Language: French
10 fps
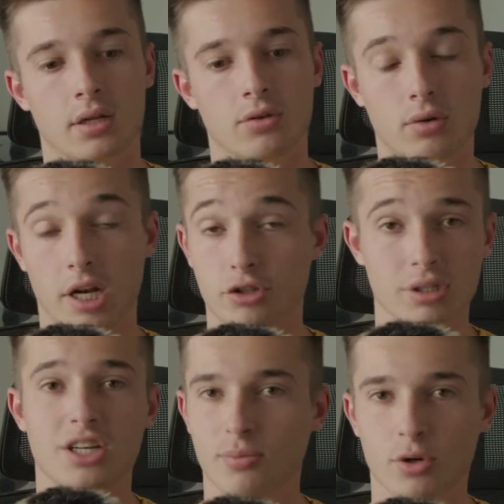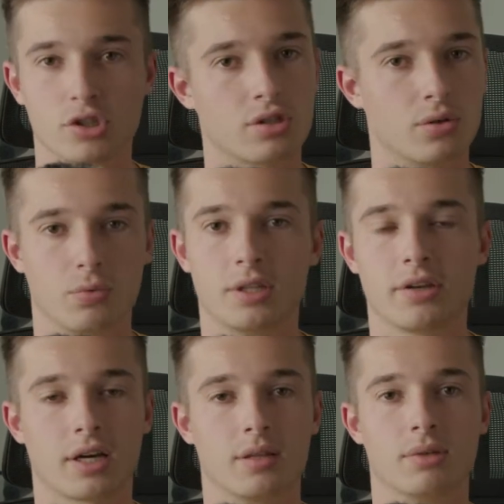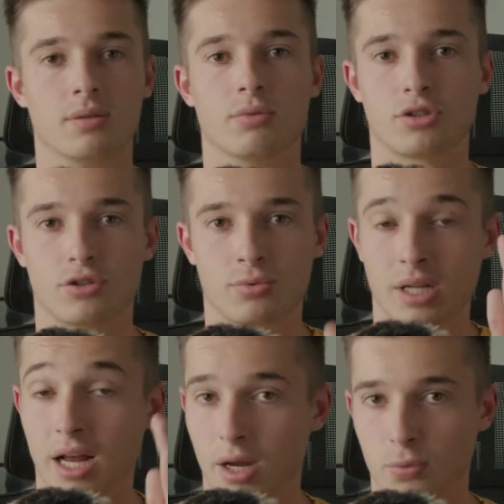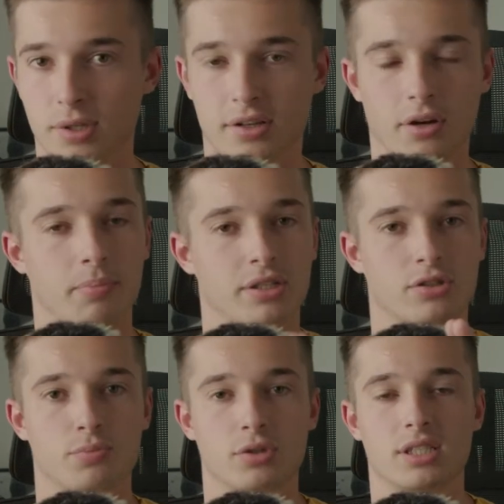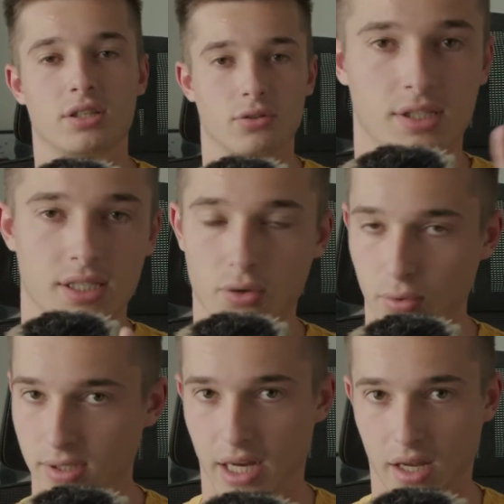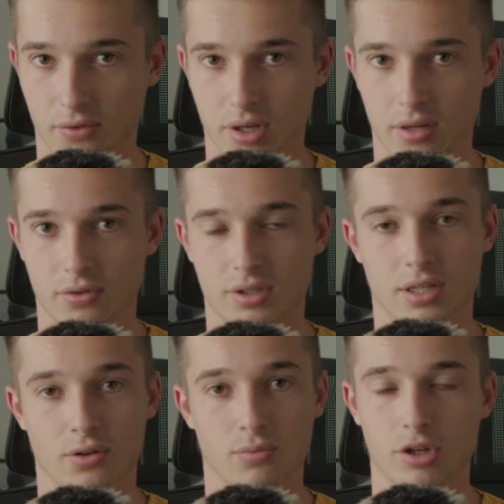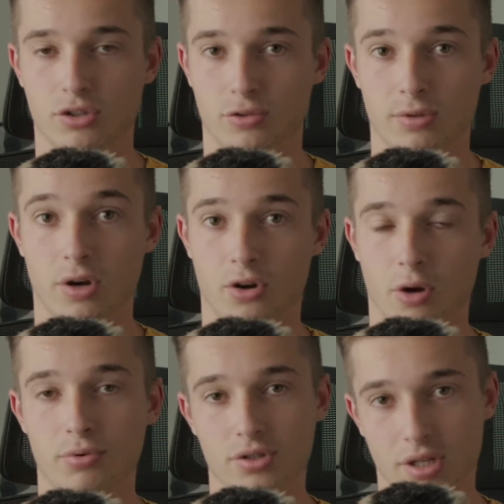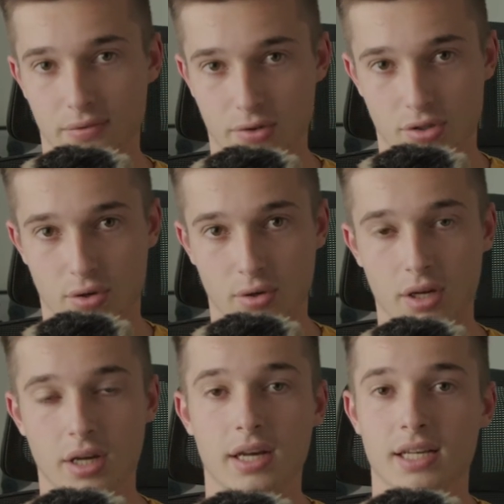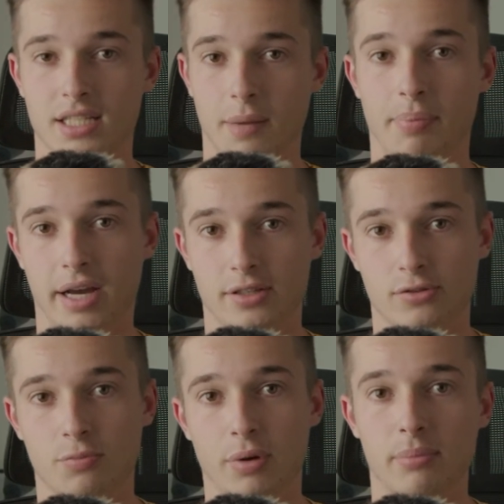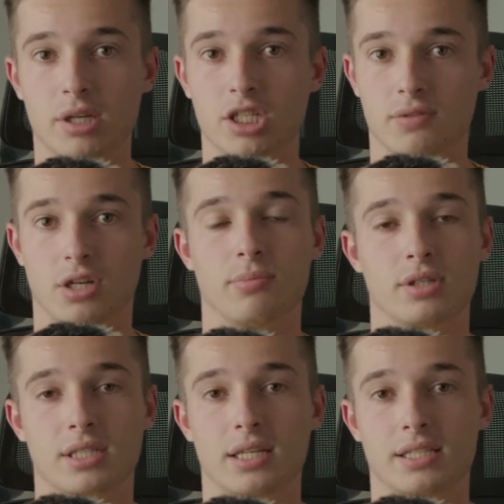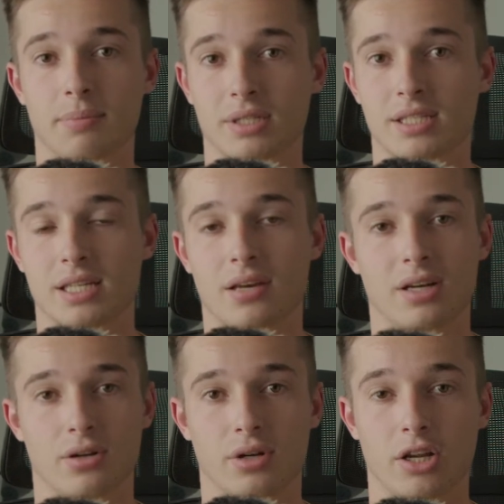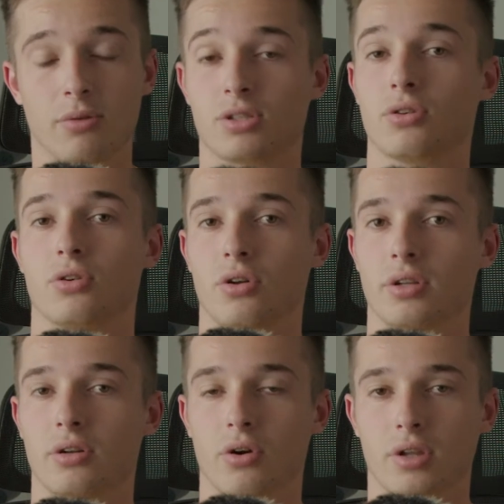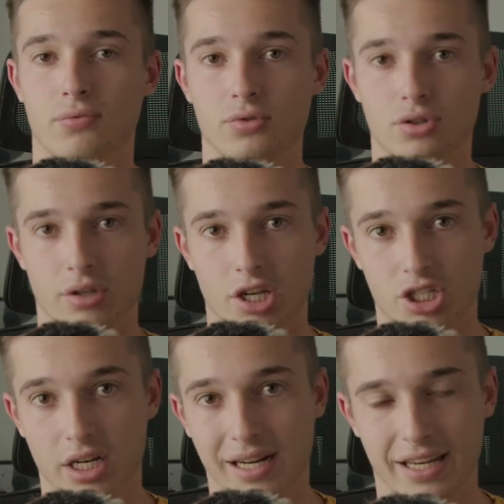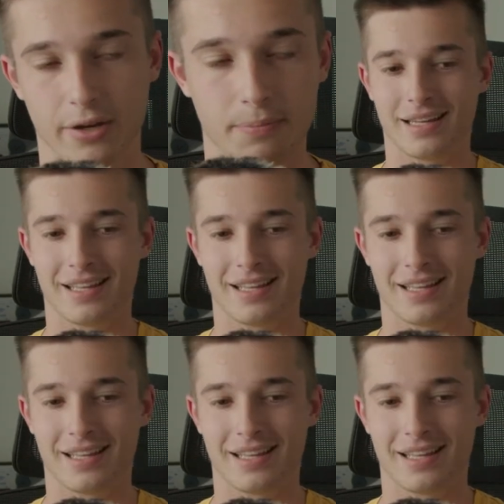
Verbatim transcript: Donc la journée commence 8h30, moi je suis là à 8h parce que je me dis que si eux ils arrivent en avance et que moi je suis encore plus en avance qu'eux, ça va paraître super bien, je vais commencer à sympathiser avec le client parce que le, rendez-vous se donnait chez le client.